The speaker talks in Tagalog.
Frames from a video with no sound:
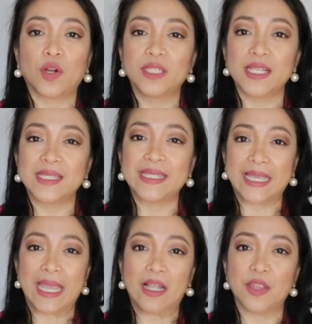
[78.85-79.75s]
or the
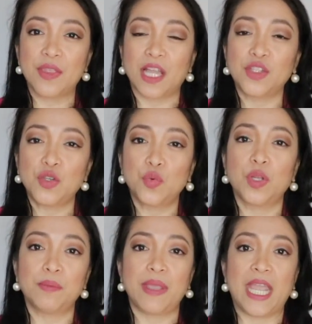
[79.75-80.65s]
skill that you
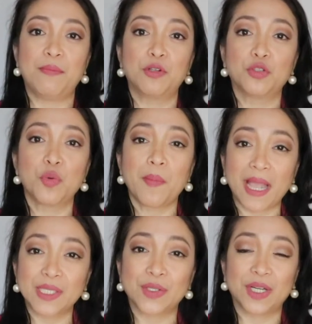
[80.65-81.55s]
will be able to
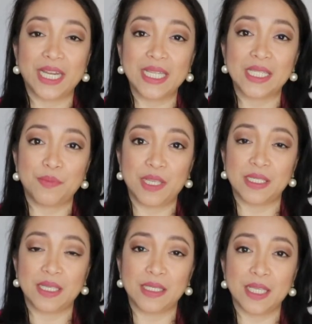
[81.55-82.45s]
master in this
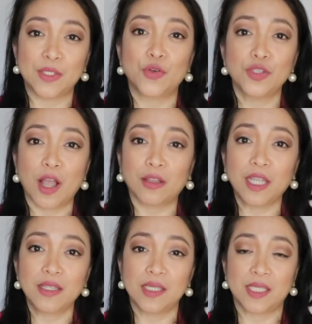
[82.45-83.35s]
business is
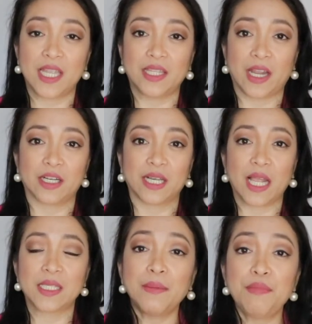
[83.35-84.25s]
conducting the skincare
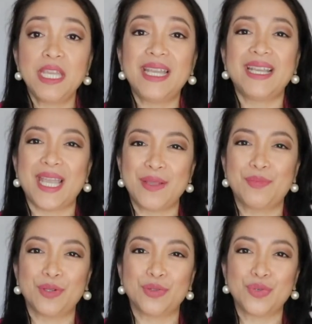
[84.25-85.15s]
class and being
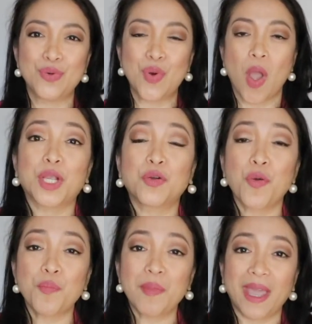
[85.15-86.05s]
able to
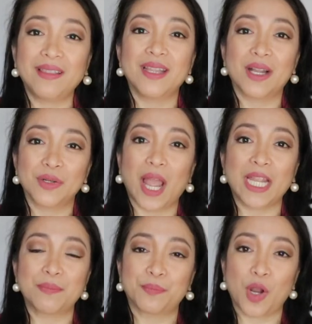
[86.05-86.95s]
recommend the
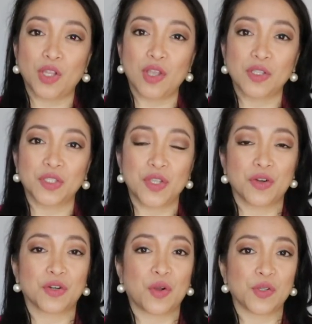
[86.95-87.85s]
right products to
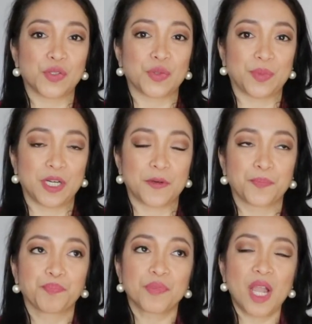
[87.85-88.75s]
your customer.
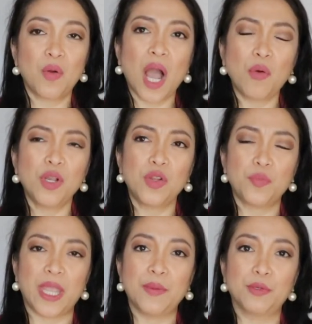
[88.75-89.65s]
Now, how will you
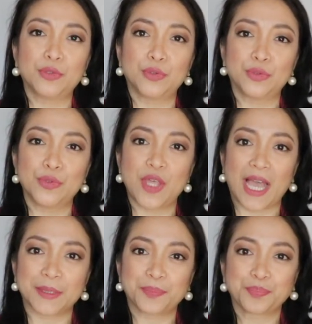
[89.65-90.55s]
be able to do
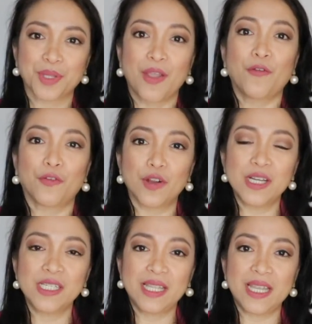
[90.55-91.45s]
that?
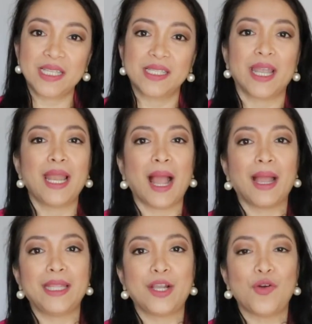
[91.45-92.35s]
First is,
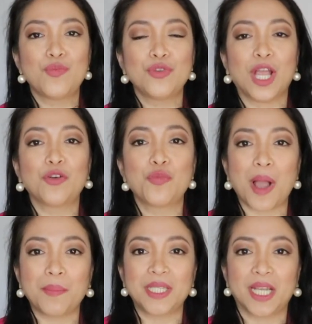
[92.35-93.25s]
kailangan ikaw muna
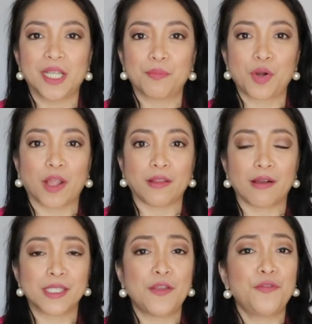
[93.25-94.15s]
gumamit ka ng
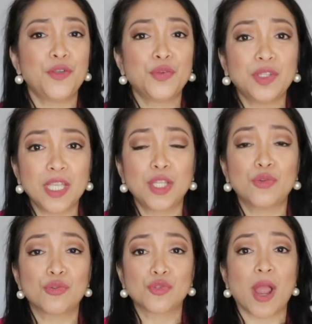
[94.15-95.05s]
products. If you need
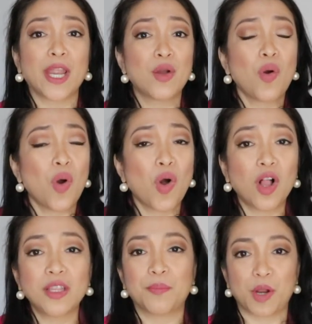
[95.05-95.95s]
to try
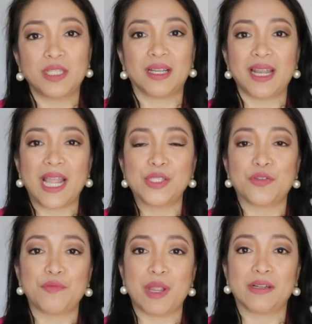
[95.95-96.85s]
all the product lines
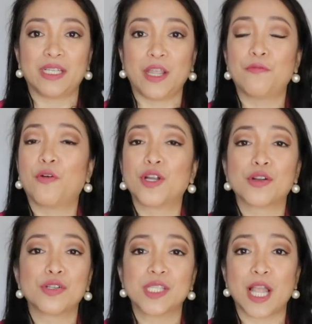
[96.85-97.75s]
of Mary Kay for
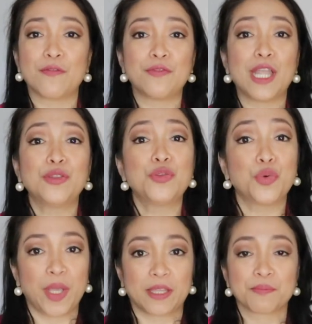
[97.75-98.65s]
yourself, then
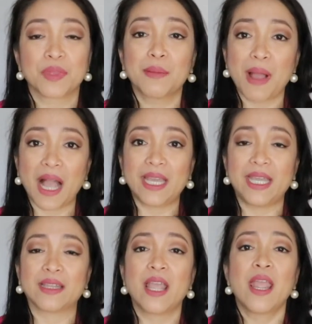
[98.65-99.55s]
do it. Bakit?